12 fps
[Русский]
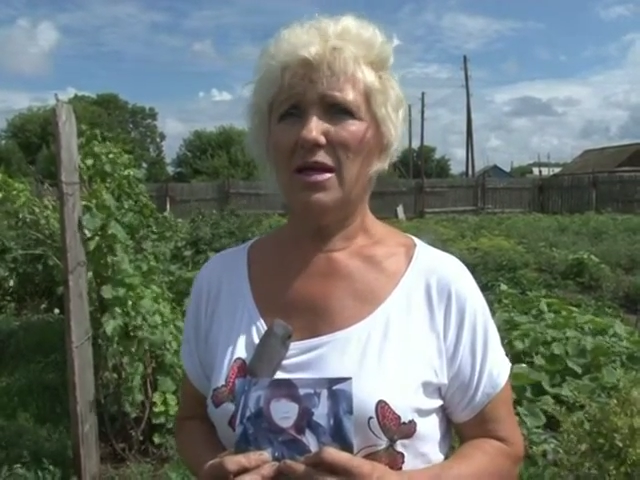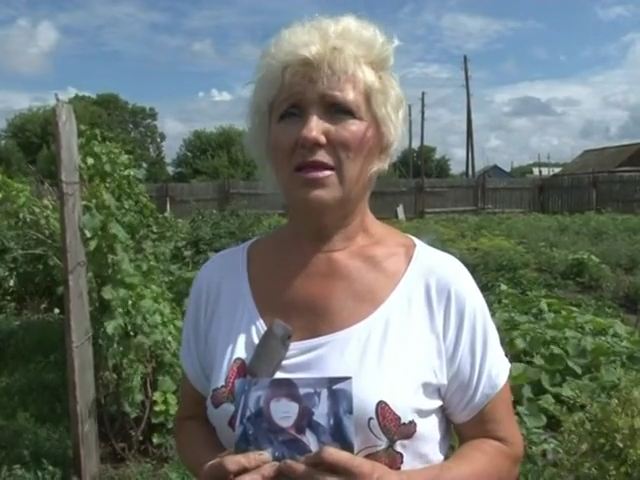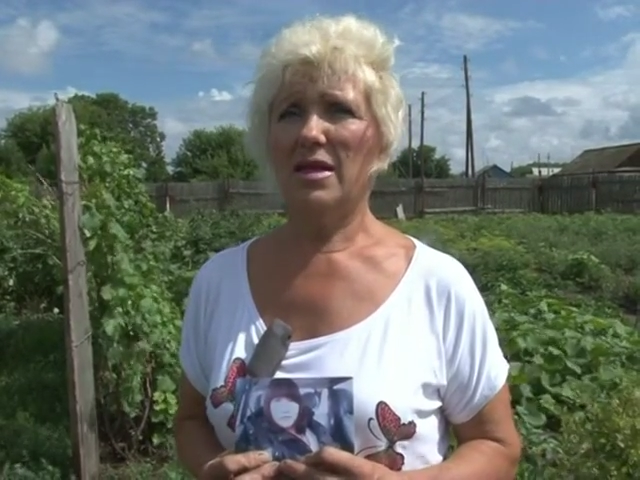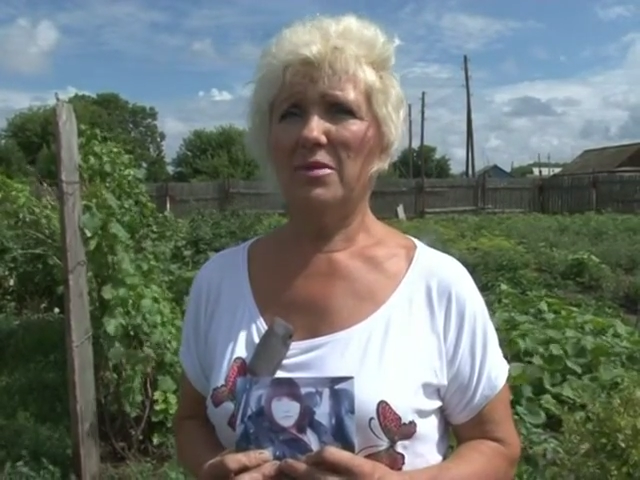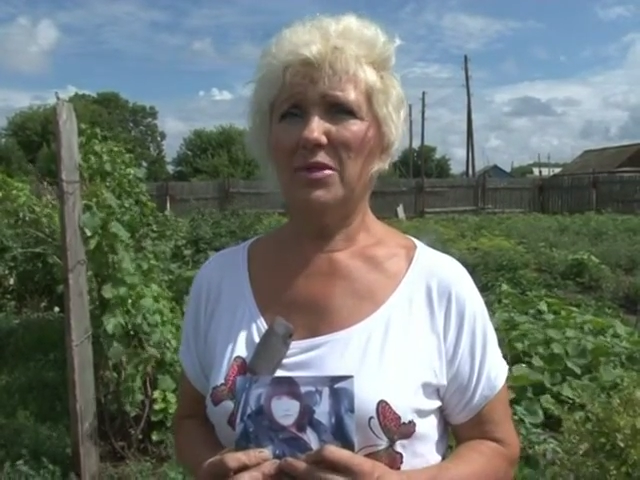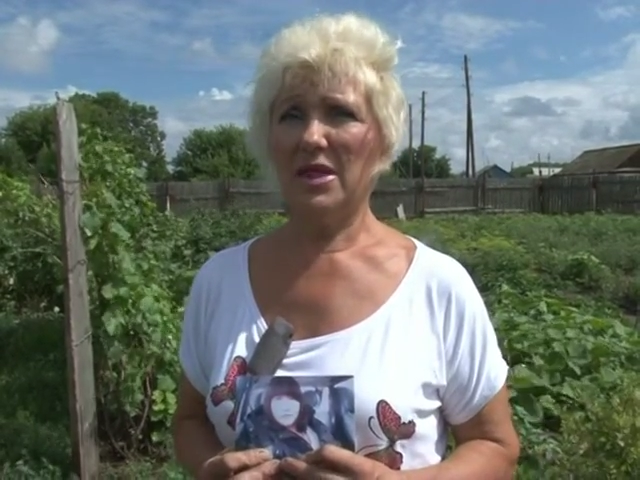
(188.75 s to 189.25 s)

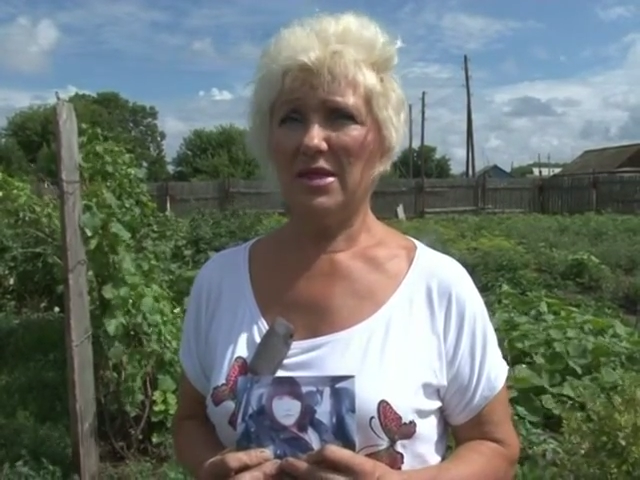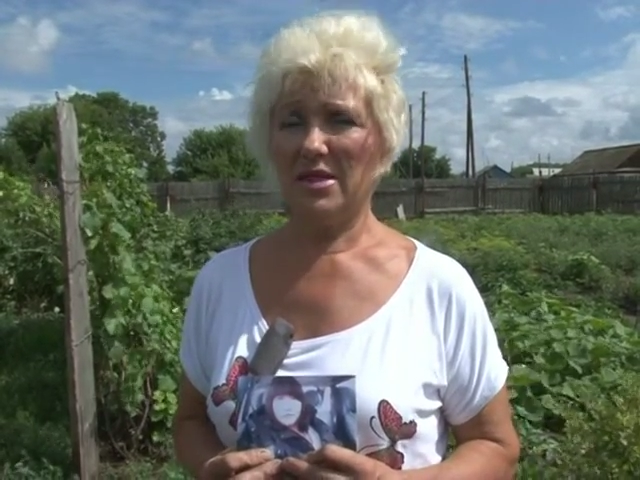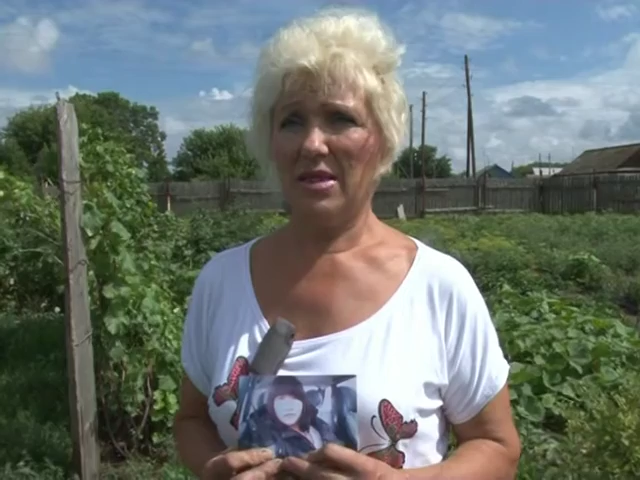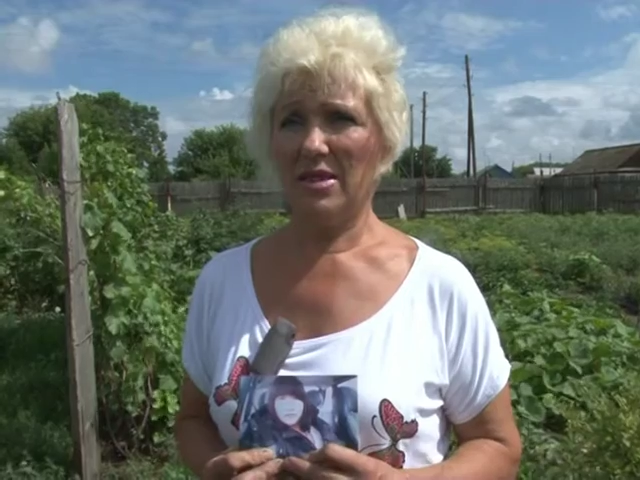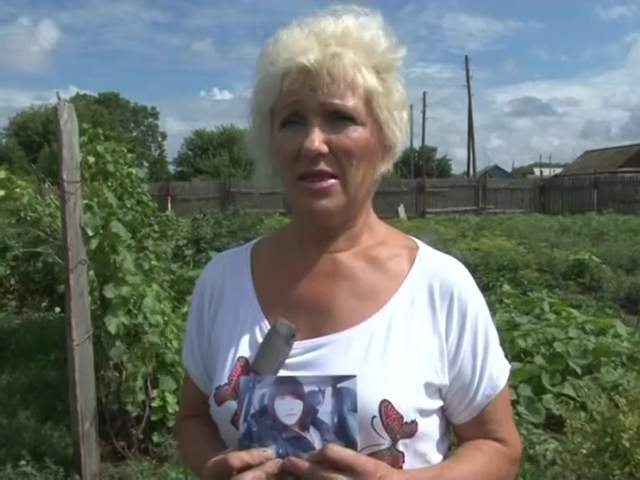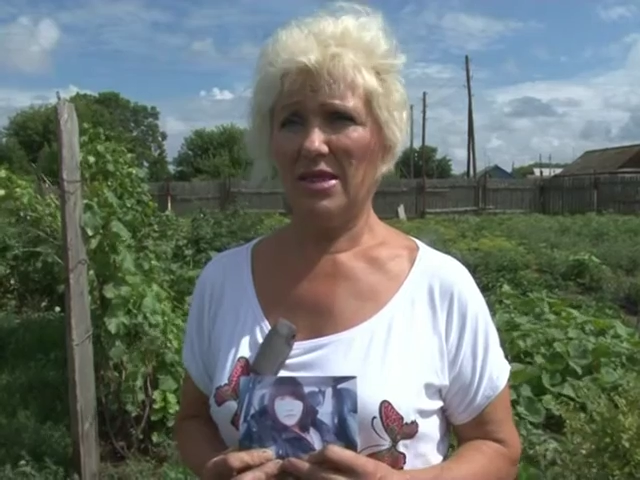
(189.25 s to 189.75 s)
до
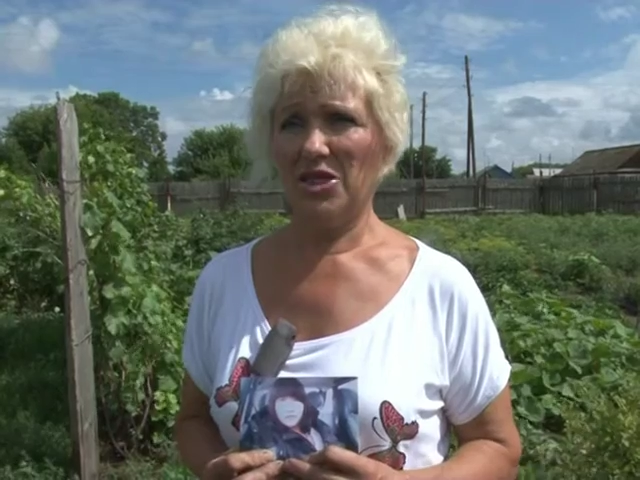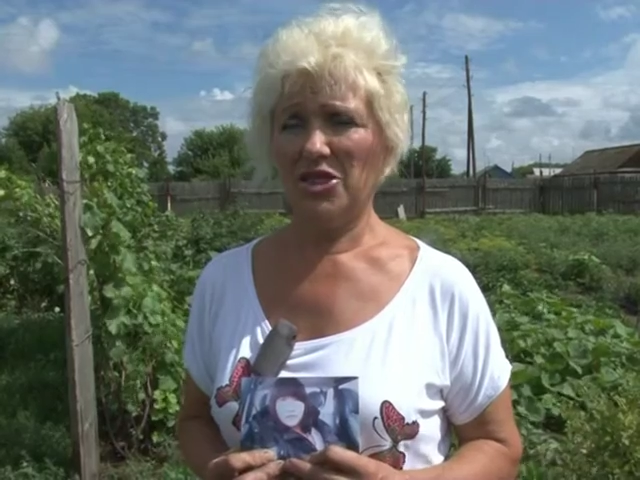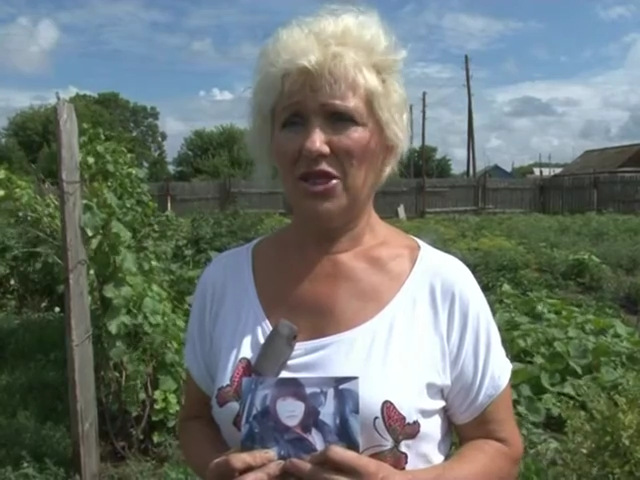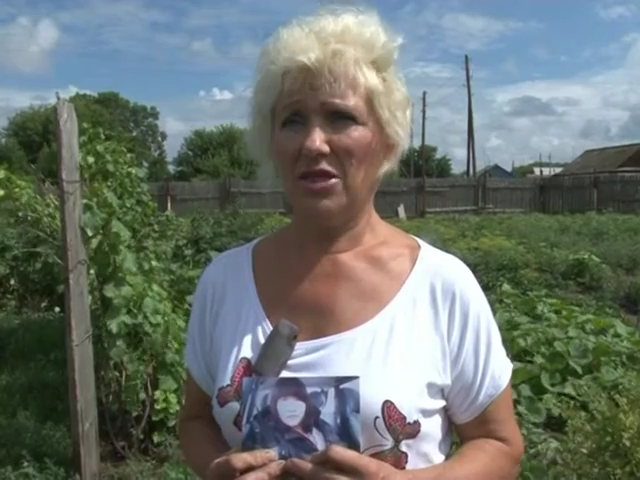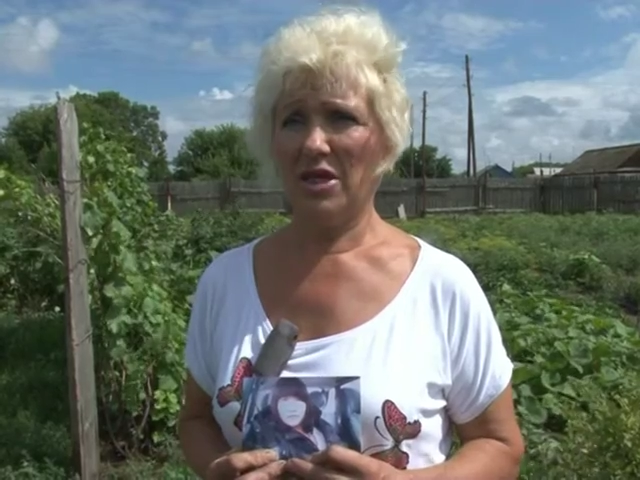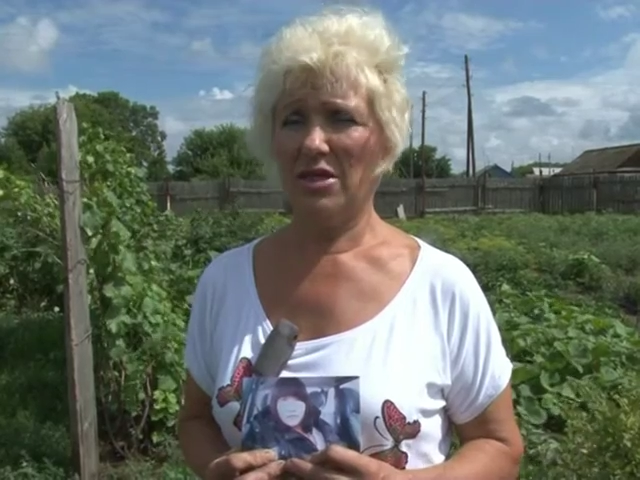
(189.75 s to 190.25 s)
места
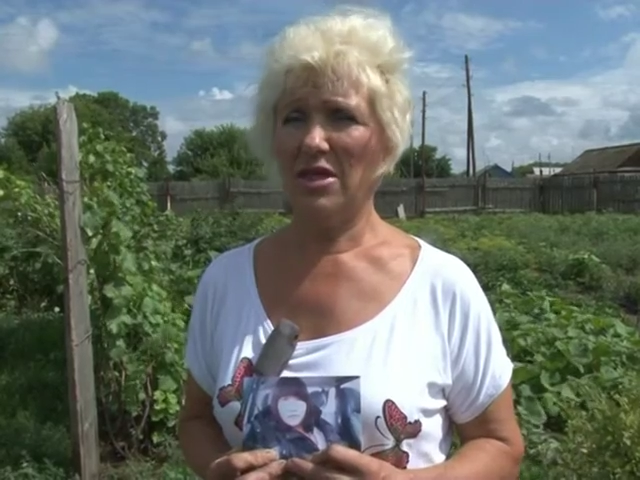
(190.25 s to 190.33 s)
назначения.